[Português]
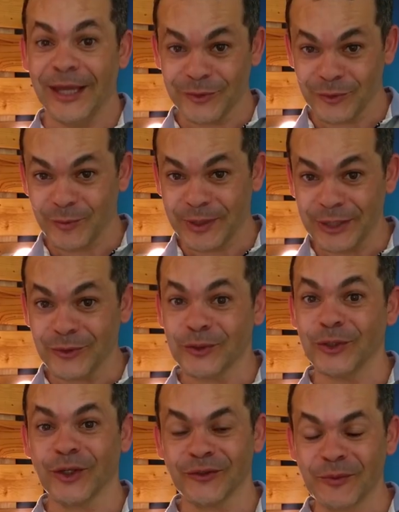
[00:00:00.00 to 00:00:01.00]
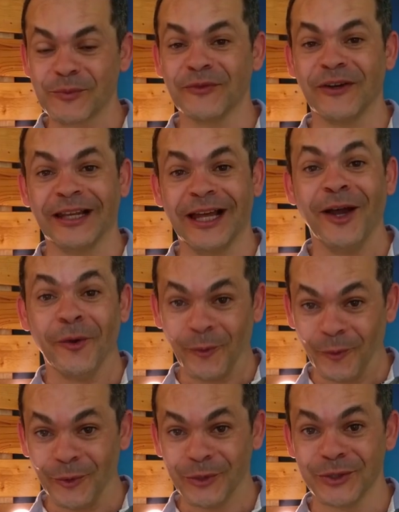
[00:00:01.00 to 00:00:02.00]
É sobre isso que nós vamos falar
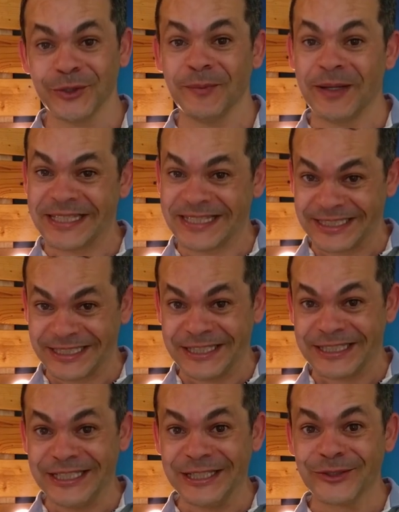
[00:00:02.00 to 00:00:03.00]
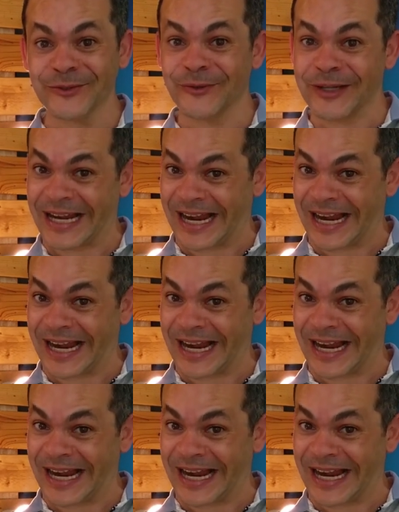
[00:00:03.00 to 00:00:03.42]
hoje, mas antes disso,